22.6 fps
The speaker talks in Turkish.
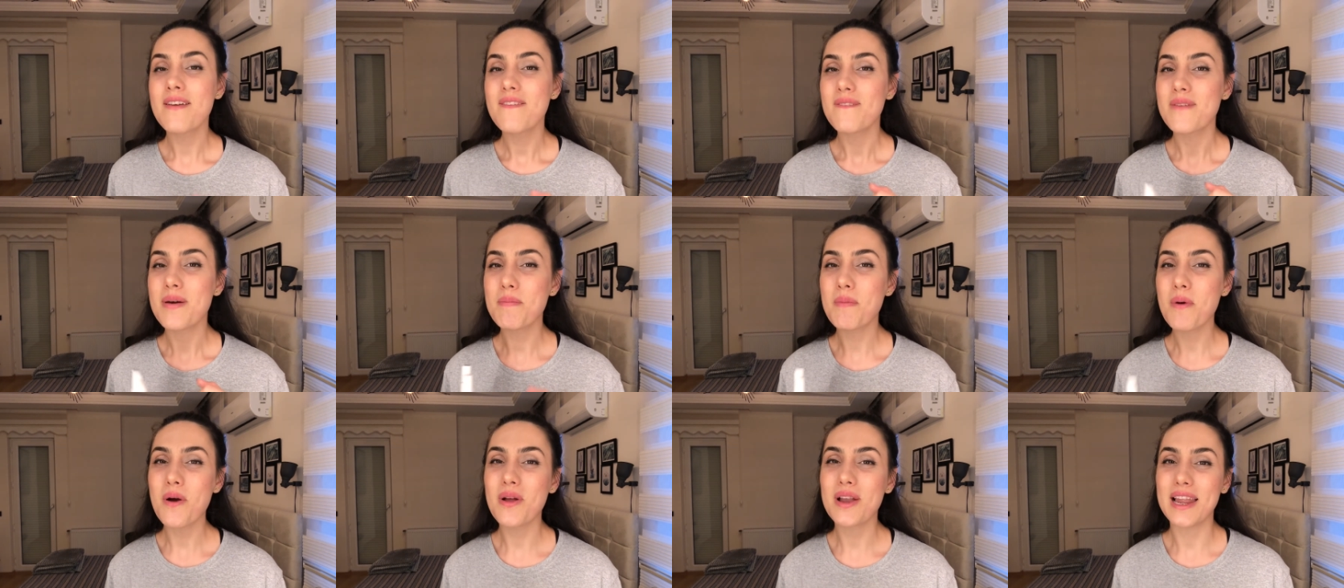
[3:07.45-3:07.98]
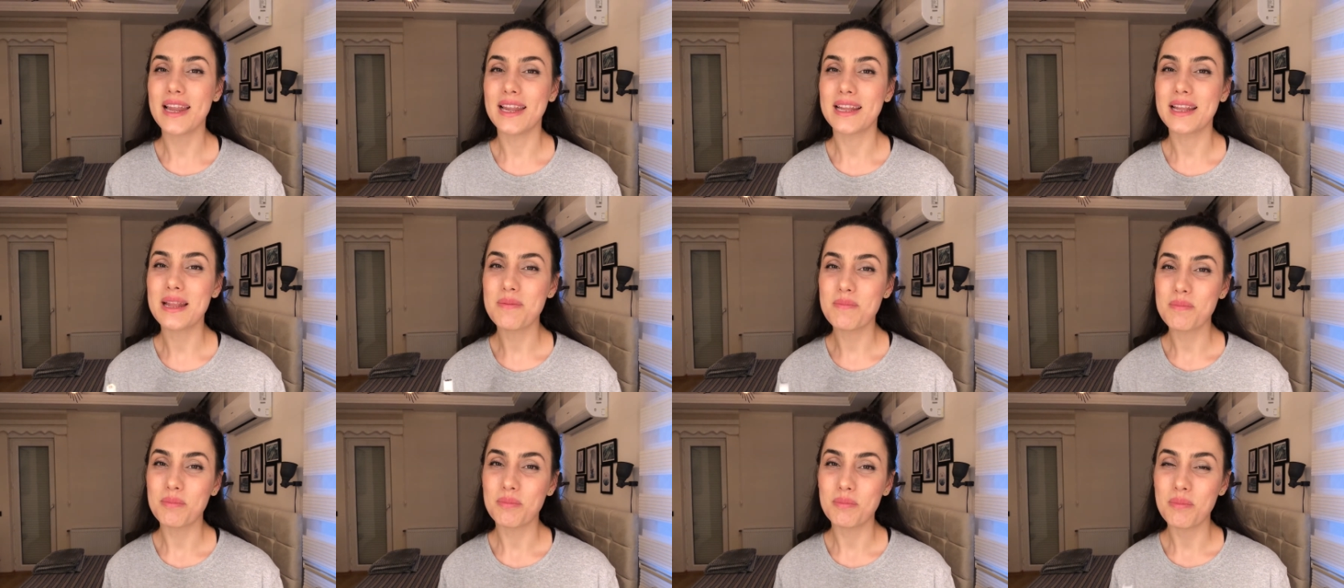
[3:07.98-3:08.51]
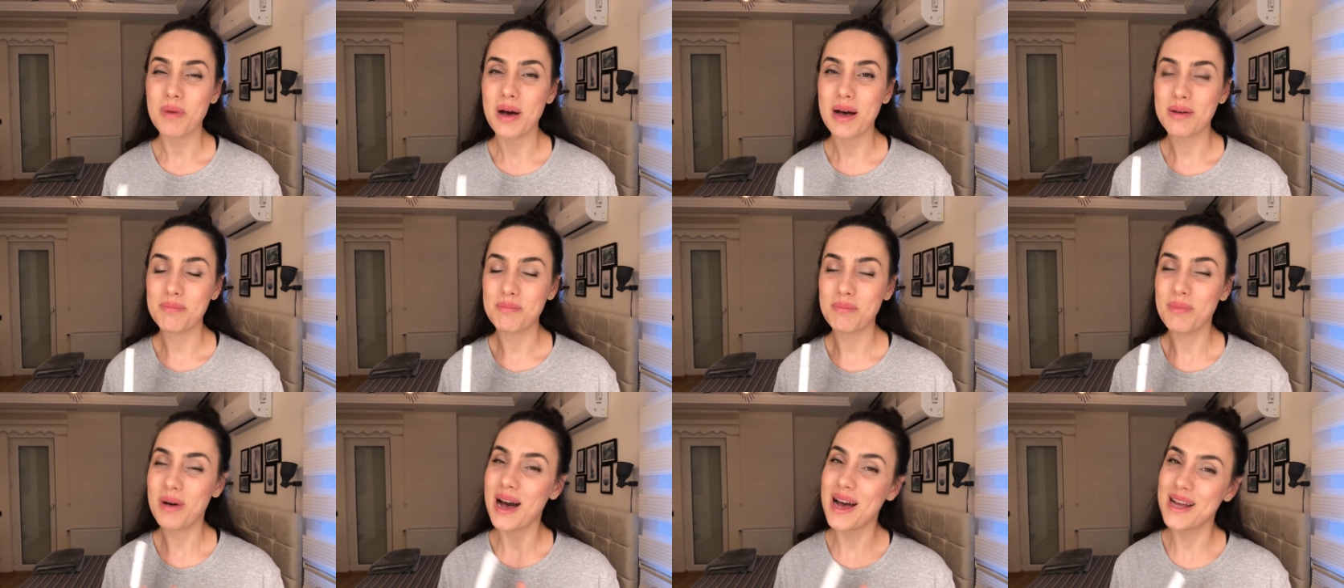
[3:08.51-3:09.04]
Ve böylelikle ma-
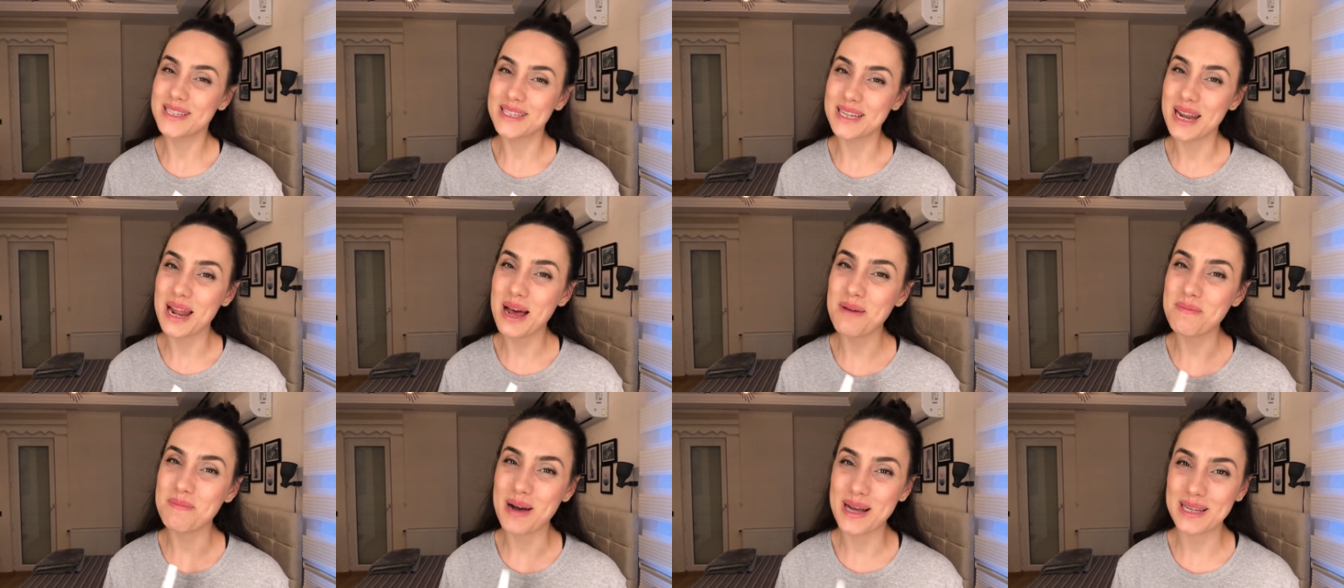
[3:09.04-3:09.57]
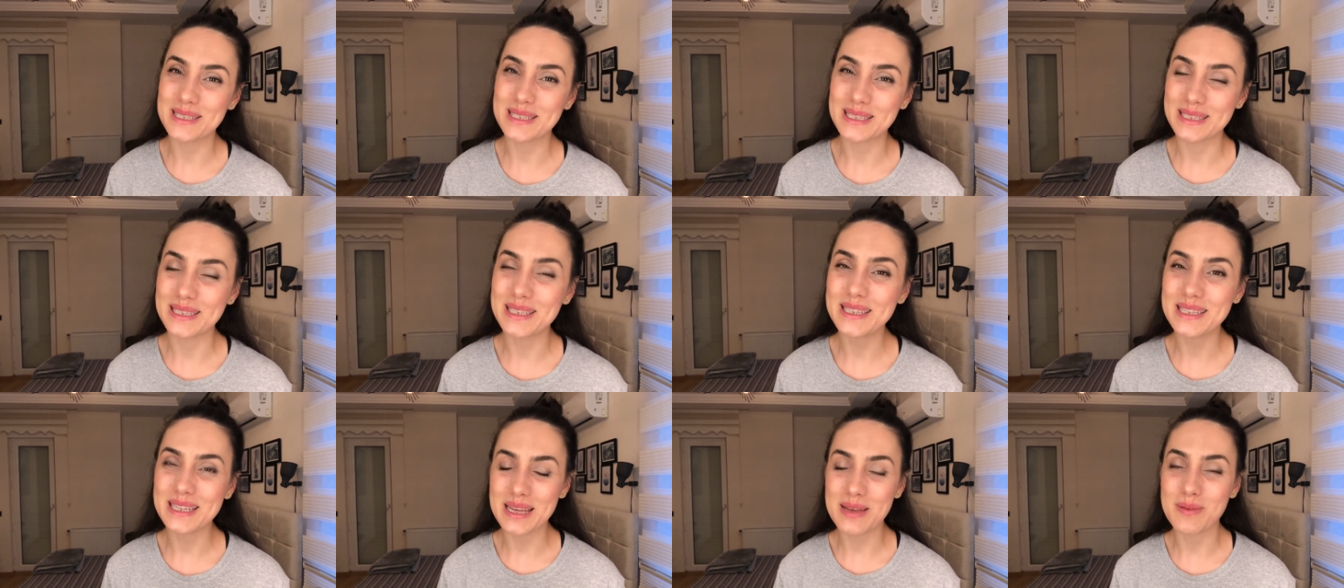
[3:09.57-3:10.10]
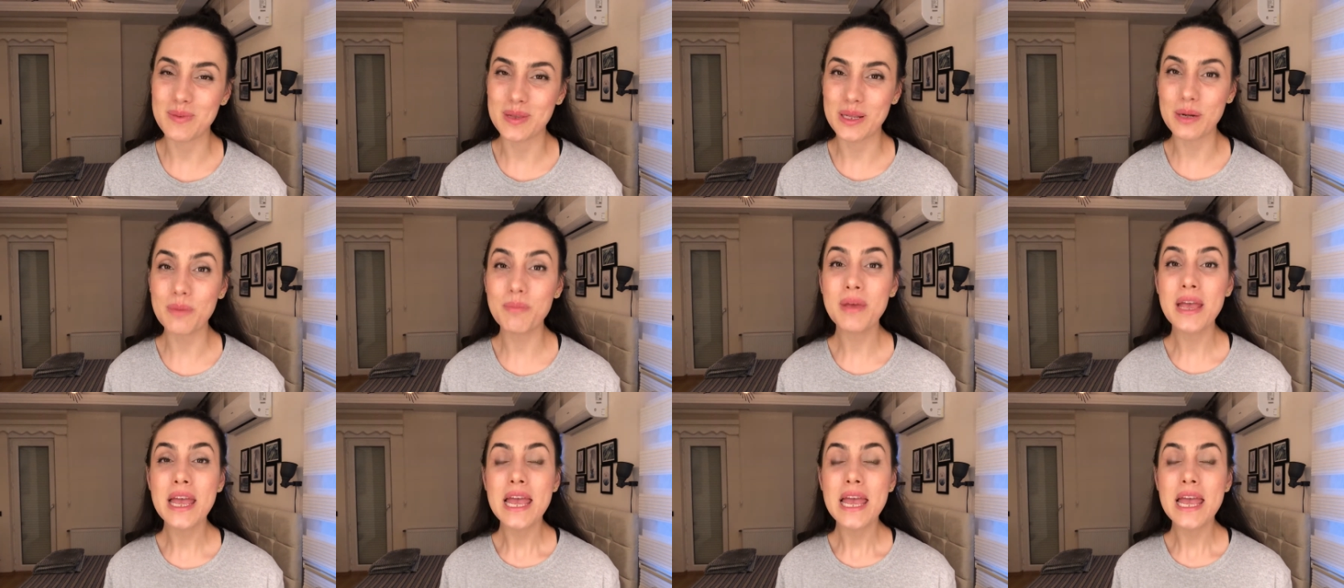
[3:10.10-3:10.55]
macera başladı diyebilirim.